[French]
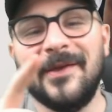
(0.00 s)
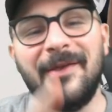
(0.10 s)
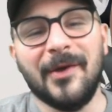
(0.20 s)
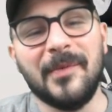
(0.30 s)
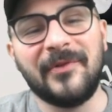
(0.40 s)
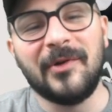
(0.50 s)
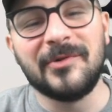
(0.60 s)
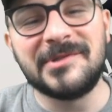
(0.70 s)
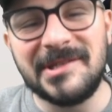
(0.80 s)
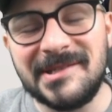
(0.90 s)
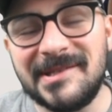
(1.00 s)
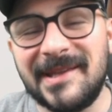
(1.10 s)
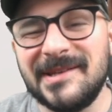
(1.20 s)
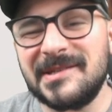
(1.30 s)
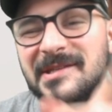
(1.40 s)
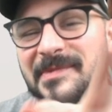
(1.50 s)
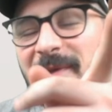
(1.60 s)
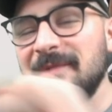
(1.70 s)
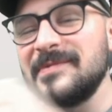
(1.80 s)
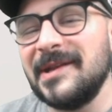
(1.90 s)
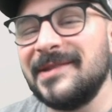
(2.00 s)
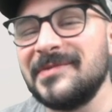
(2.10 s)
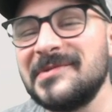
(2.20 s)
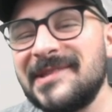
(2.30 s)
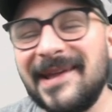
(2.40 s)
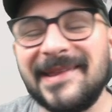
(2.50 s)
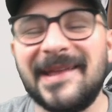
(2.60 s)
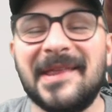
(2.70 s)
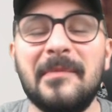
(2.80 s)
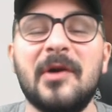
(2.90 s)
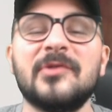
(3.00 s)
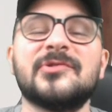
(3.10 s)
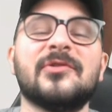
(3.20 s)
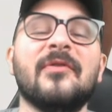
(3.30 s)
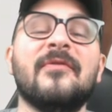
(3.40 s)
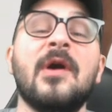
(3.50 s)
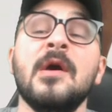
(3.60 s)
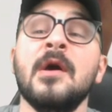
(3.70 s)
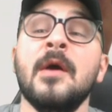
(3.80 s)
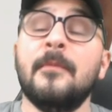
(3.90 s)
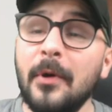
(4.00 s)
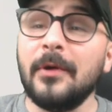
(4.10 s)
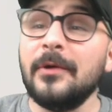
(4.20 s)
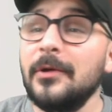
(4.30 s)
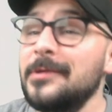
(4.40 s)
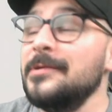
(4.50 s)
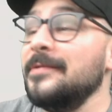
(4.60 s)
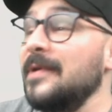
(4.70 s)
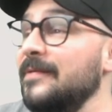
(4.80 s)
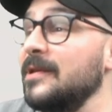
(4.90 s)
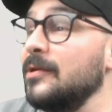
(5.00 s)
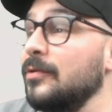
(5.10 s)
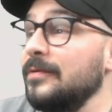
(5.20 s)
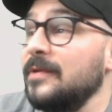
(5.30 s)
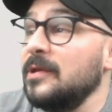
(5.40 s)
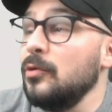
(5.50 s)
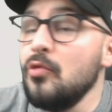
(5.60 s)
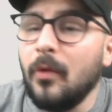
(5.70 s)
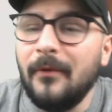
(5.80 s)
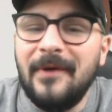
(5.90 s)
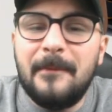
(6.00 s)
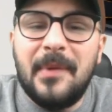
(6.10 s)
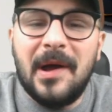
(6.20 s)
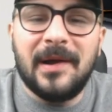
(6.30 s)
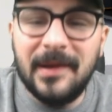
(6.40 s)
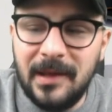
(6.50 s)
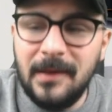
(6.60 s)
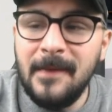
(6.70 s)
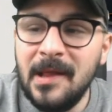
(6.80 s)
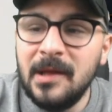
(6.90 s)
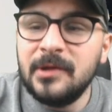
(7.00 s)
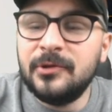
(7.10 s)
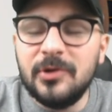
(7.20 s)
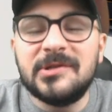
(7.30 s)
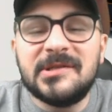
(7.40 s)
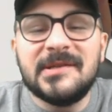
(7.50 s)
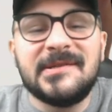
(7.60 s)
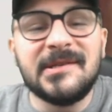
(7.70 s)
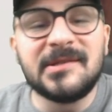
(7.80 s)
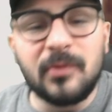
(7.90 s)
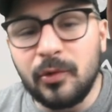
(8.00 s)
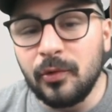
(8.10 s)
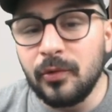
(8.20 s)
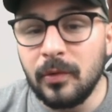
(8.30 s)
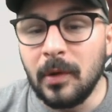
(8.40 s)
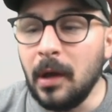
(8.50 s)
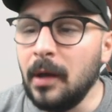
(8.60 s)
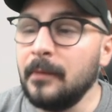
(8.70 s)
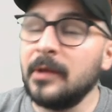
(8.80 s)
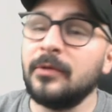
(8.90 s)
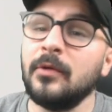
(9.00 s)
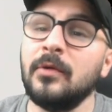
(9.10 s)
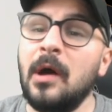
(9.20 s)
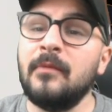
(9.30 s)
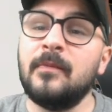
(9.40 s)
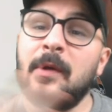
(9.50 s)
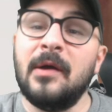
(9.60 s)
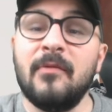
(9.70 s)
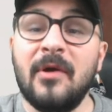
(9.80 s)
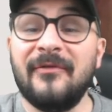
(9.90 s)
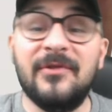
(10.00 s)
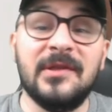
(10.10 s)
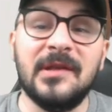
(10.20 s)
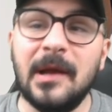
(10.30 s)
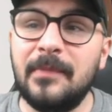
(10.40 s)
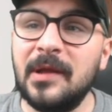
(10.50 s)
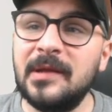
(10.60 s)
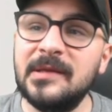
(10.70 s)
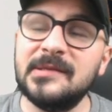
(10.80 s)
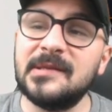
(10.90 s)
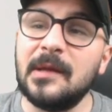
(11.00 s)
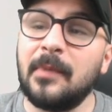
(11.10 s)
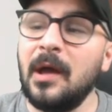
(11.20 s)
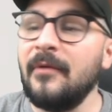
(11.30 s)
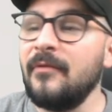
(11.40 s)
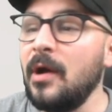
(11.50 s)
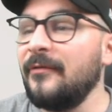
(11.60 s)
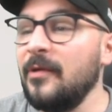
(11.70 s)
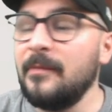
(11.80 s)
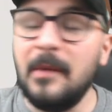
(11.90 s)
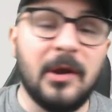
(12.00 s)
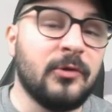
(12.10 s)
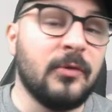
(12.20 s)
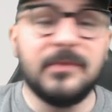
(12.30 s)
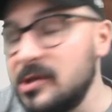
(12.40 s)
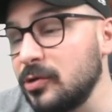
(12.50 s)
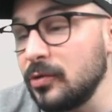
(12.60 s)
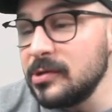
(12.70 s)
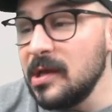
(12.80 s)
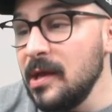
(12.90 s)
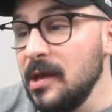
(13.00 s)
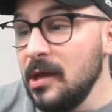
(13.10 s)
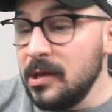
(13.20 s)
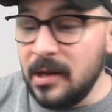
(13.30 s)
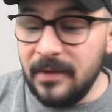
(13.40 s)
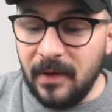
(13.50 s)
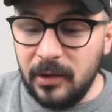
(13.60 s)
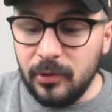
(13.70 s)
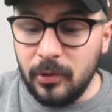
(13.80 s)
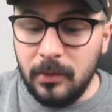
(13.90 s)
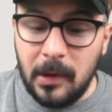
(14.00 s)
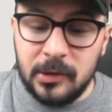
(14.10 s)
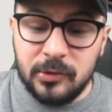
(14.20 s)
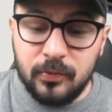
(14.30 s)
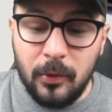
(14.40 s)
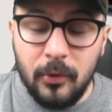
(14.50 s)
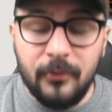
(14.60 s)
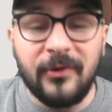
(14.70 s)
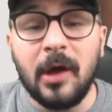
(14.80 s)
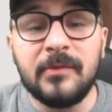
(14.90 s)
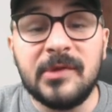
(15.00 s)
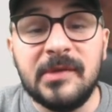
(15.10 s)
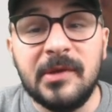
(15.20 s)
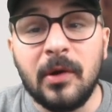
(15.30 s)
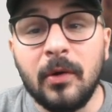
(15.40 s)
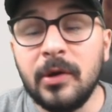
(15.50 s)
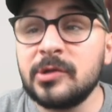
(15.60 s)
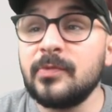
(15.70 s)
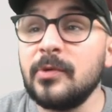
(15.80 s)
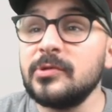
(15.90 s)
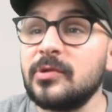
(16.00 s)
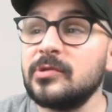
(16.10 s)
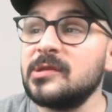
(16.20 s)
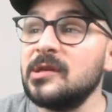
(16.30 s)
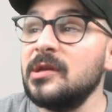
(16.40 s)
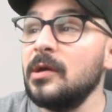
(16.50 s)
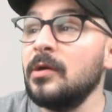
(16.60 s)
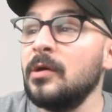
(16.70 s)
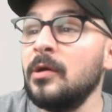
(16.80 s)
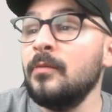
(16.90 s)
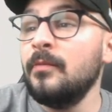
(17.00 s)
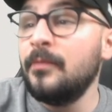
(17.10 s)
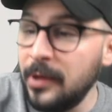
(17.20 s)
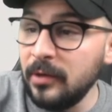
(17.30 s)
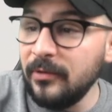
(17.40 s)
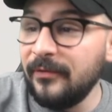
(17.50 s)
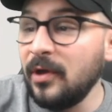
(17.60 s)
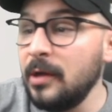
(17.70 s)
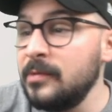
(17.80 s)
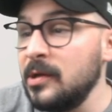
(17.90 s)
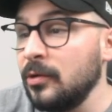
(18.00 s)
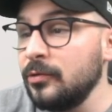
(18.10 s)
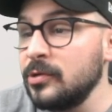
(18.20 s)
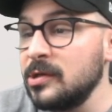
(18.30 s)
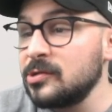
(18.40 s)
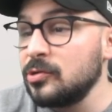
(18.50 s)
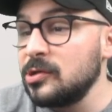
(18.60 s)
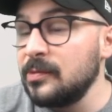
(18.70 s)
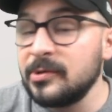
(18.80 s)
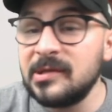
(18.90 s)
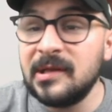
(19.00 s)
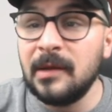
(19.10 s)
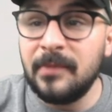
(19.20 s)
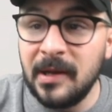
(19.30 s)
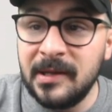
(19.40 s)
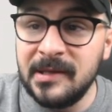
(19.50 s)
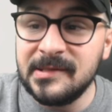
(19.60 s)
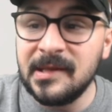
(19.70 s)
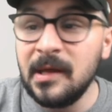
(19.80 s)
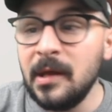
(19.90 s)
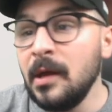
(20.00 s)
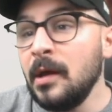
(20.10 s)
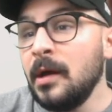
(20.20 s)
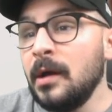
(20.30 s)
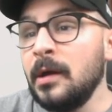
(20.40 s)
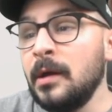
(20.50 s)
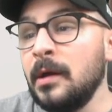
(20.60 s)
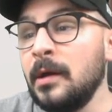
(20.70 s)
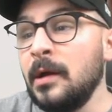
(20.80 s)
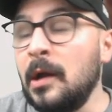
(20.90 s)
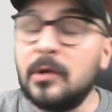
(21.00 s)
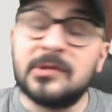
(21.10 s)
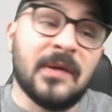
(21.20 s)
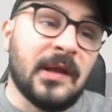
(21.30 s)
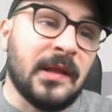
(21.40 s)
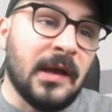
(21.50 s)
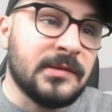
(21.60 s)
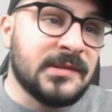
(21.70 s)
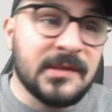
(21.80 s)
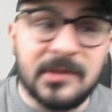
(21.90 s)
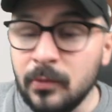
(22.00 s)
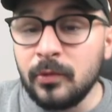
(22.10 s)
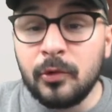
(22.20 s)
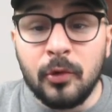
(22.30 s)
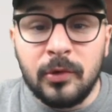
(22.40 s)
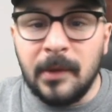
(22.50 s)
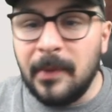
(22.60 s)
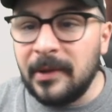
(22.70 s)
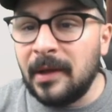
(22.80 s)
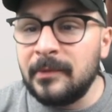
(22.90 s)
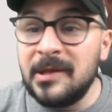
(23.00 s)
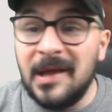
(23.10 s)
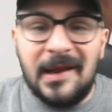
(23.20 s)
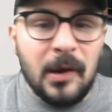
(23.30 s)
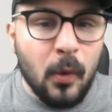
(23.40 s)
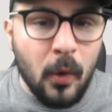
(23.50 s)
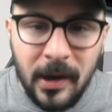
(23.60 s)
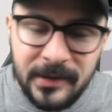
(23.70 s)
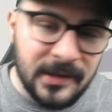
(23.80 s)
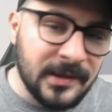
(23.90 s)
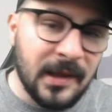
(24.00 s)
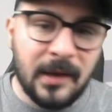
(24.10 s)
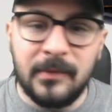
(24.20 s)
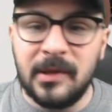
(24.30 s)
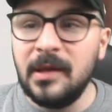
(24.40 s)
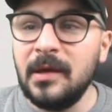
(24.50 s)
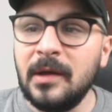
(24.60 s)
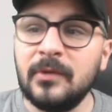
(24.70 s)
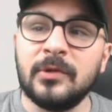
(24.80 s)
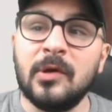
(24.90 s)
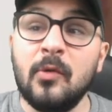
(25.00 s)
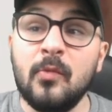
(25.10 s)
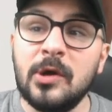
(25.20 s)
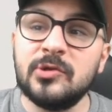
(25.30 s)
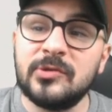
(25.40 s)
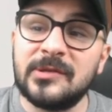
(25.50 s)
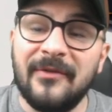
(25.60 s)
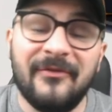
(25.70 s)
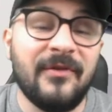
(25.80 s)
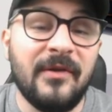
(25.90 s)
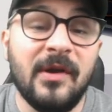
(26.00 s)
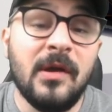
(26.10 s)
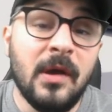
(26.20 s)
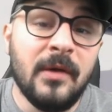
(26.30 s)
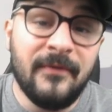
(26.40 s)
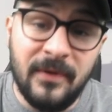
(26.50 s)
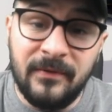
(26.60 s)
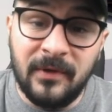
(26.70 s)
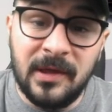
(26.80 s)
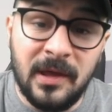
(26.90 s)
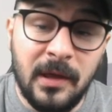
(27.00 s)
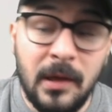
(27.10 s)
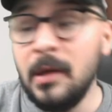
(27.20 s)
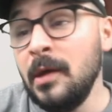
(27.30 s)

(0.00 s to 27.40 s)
Yo mes frérots, c'est JCK, j'espère que vous allez tous très très très bien. On se retrouve pour une nouvelle vidéo, une vidéo où on va parler de cette saison 2. Hein, maintenant, après avoir fini la playlist, après avoir fait pas mal de petites choses, il est vrai que bah, je peux faire un petit bilan. Et je pense que c'est euh, bien de faire un bilan, de dire ce que j'ai pensé de la playlist, euh, alors c'est vrai que la saison 2 n'est pas terminée, elle est loin d'être terminée, hein. on en a au moins jusqu'à fin février